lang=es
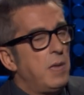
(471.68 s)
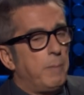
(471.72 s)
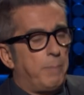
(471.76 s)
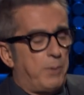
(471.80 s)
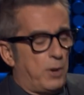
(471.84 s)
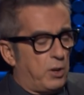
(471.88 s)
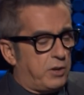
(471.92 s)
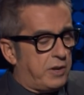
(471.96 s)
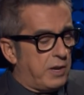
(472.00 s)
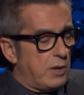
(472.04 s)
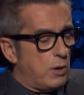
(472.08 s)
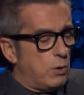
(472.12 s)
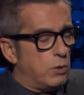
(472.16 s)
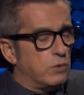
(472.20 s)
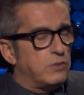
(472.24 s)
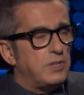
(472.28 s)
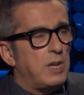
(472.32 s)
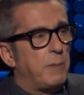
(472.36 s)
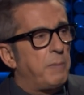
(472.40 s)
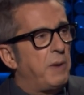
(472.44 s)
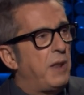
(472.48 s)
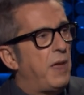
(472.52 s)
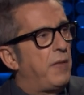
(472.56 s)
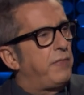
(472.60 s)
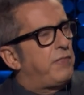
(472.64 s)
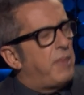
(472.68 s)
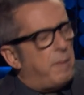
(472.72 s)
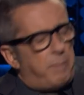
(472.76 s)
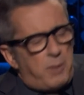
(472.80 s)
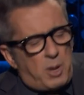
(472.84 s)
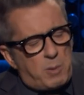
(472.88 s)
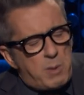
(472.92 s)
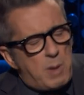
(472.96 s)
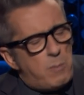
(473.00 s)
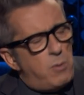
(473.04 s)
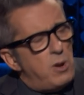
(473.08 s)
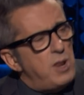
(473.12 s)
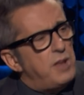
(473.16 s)
Pero es que no nos amenaza,
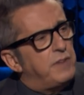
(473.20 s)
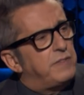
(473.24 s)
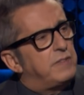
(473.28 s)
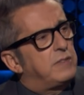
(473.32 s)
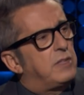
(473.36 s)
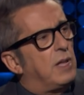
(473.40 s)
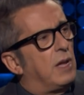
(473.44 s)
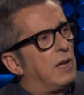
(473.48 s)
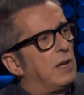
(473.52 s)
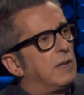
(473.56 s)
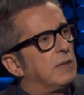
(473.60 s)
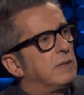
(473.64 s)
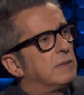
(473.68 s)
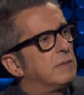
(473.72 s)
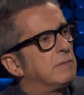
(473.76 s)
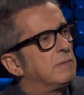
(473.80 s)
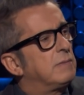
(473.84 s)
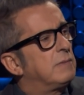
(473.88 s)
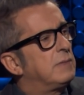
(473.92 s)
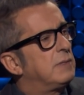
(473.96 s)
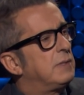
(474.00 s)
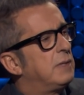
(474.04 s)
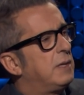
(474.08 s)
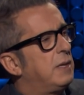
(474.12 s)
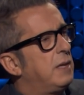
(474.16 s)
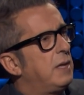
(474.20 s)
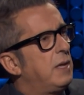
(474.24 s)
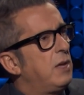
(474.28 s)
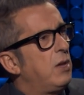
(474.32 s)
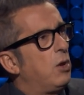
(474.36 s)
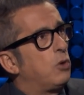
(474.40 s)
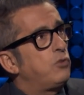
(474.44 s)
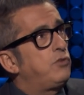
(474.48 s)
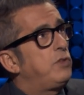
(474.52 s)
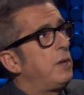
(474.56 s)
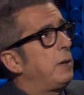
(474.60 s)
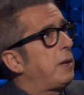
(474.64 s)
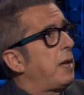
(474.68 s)
pero me molesta.
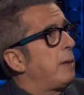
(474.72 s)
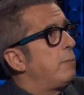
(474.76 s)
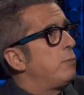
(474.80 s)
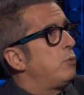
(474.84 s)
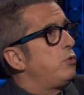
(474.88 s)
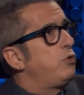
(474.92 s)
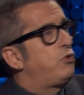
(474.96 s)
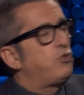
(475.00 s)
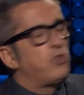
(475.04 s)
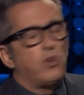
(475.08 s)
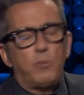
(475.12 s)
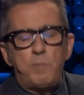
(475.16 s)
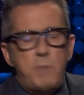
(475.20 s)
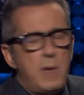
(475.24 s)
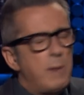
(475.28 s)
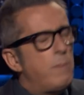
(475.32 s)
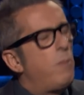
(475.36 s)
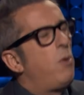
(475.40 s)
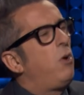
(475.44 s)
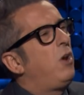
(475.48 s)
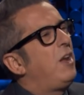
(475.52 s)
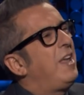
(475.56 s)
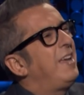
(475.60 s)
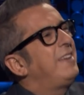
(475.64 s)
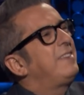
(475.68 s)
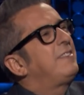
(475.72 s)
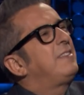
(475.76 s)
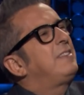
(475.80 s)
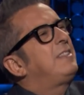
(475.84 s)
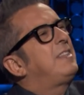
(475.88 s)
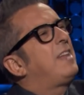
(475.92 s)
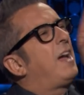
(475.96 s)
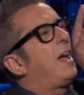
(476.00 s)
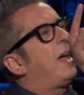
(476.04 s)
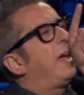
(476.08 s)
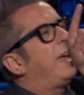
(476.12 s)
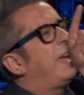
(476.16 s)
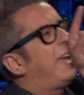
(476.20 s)
Hostia, que hay muchos. Me
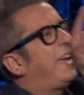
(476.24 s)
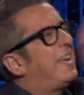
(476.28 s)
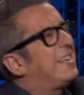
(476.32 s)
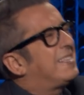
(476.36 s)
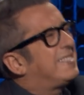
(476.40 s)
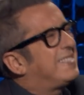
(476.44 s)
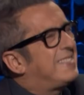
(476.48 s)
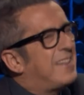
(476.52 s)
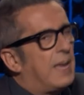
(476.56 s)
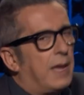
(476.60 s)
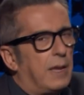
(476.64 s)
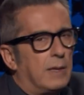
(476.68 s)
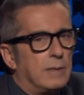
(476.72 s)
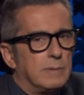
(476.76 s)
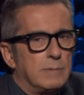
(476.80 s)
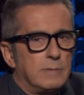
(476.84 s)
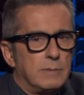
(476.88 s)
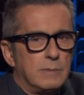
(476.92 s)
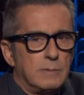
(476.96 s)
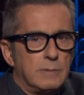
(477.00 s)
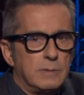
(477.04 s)
molesta ese.